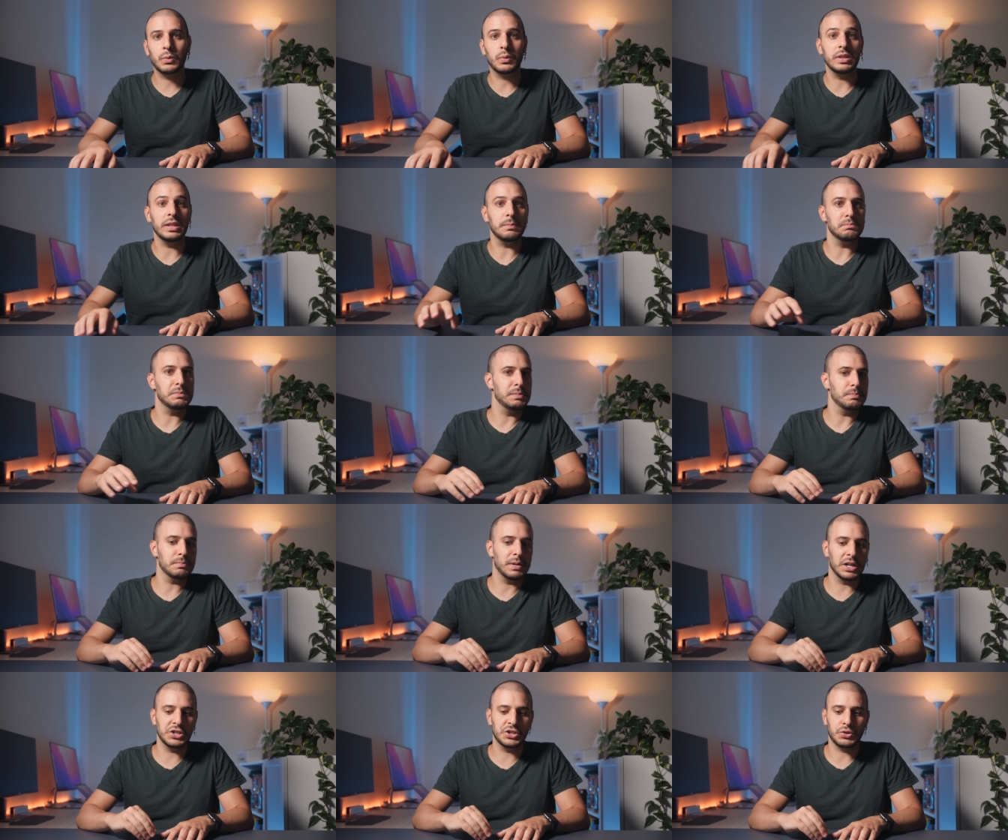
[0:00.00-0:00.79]
quindi mi
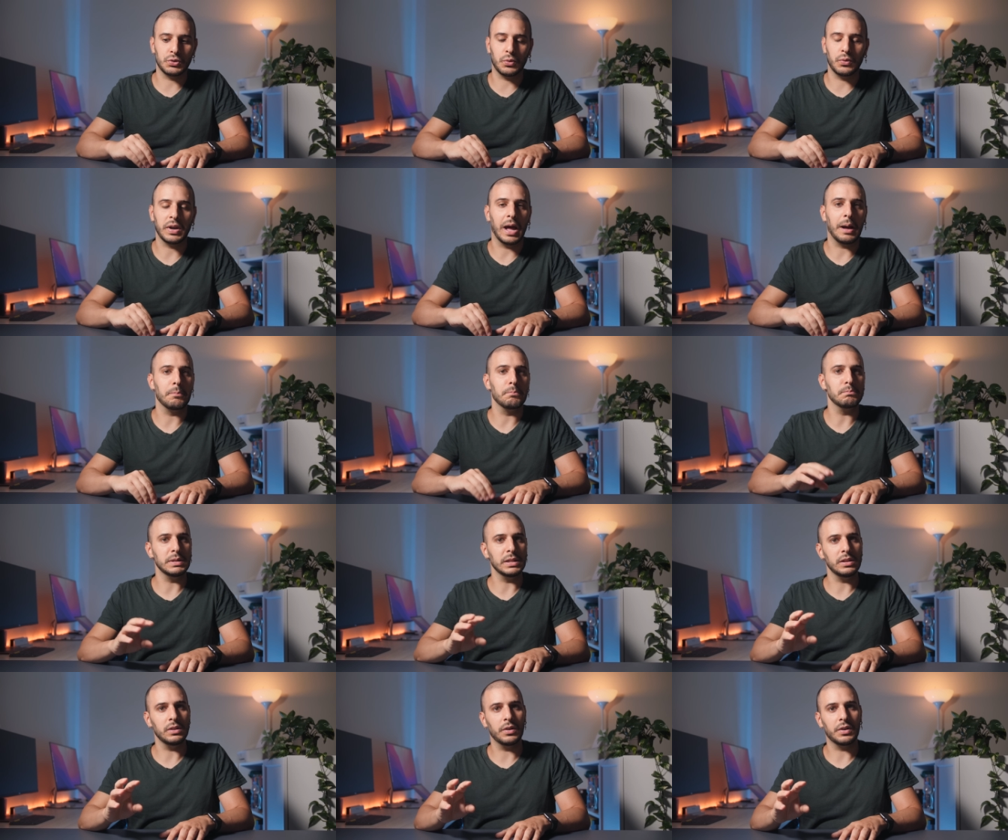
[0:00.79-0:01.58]
immagino una
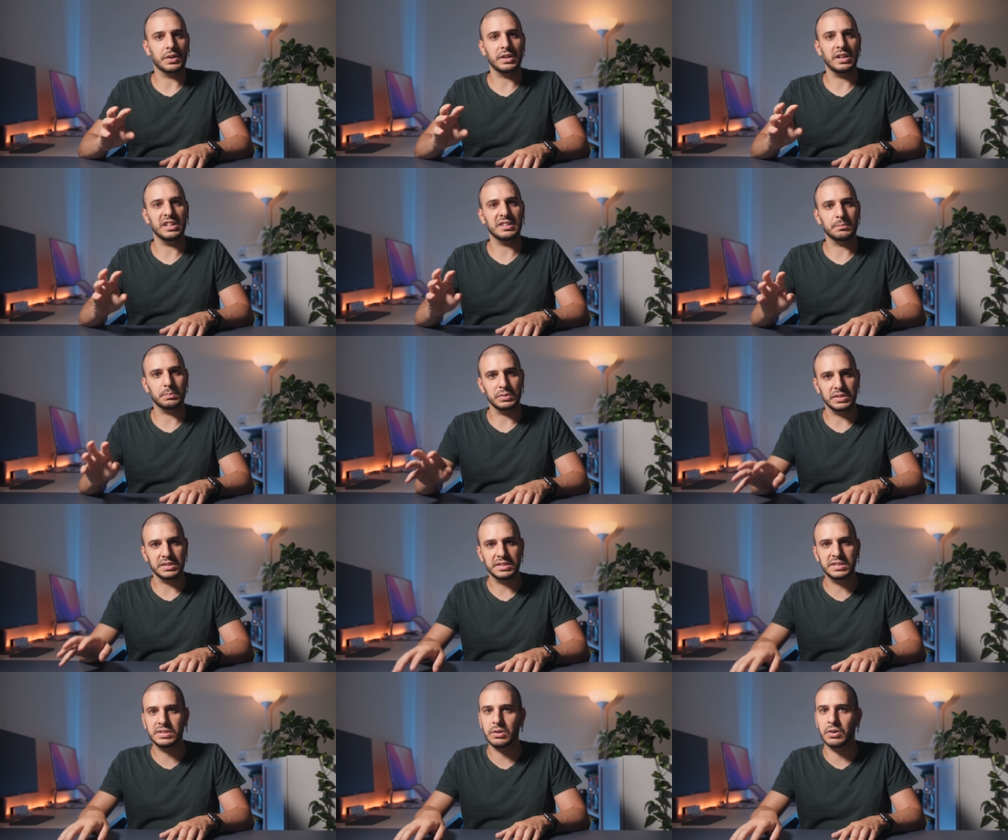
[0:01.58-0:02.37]
miglior
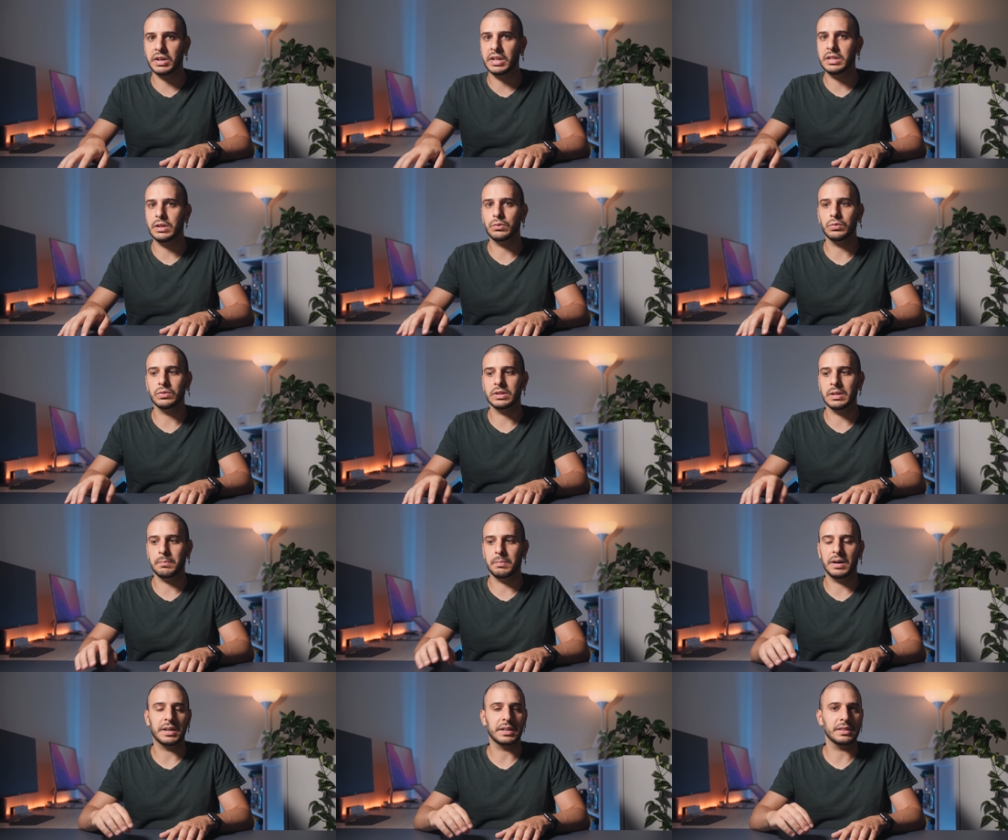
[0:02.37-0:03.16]
esposizione di
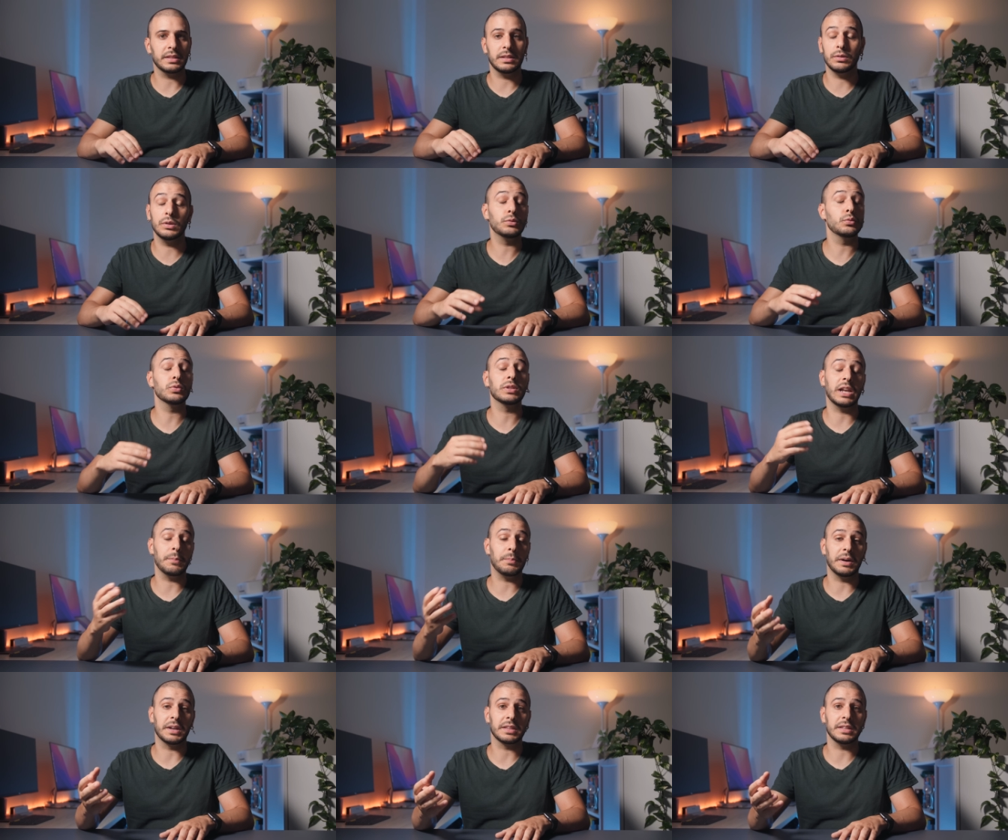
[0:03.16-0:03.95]
tutte, part- di tutte
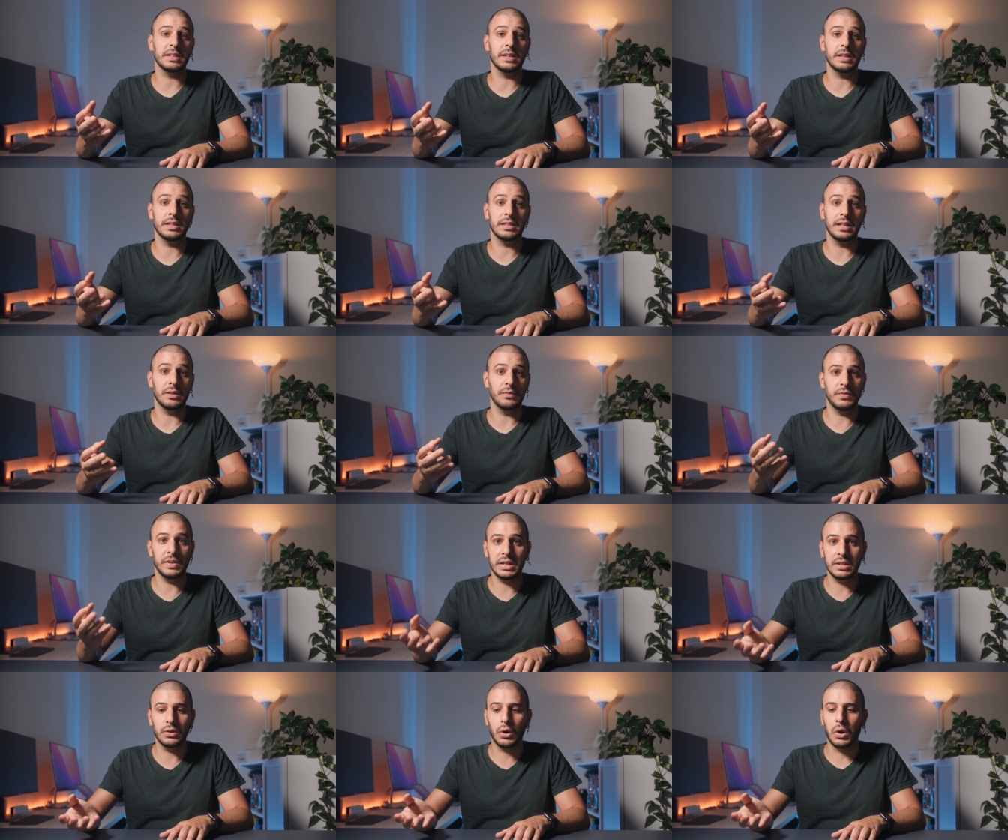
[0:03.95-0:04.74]
le parti del
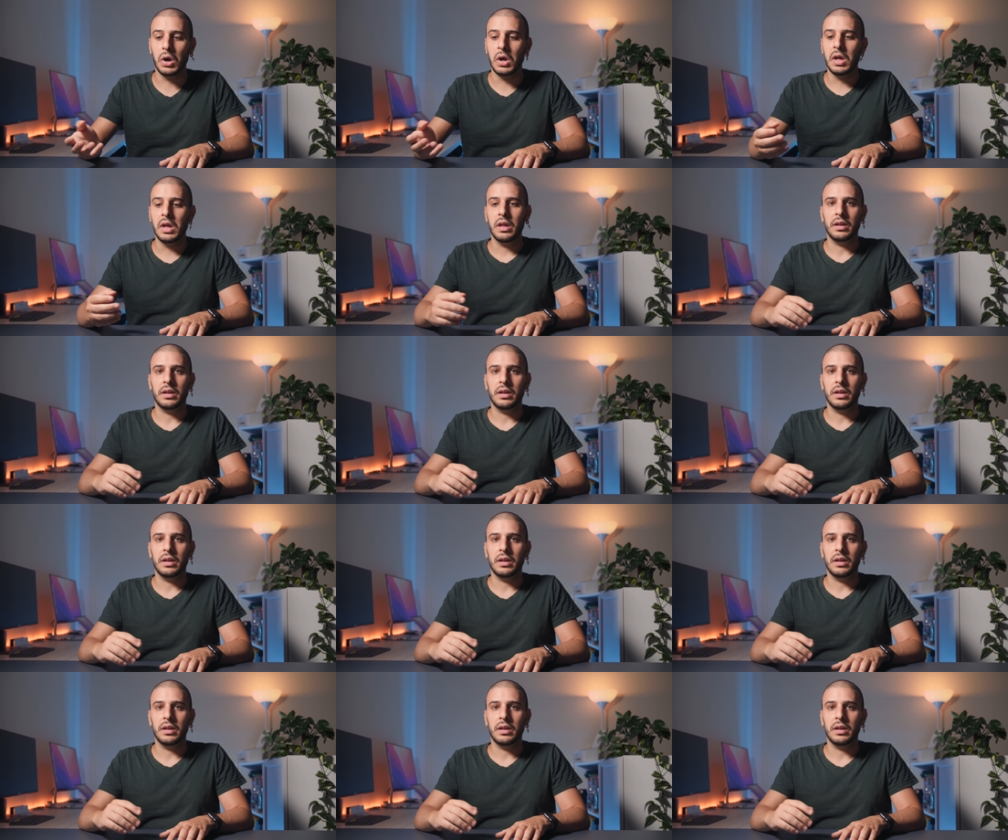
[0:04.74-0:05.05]
video,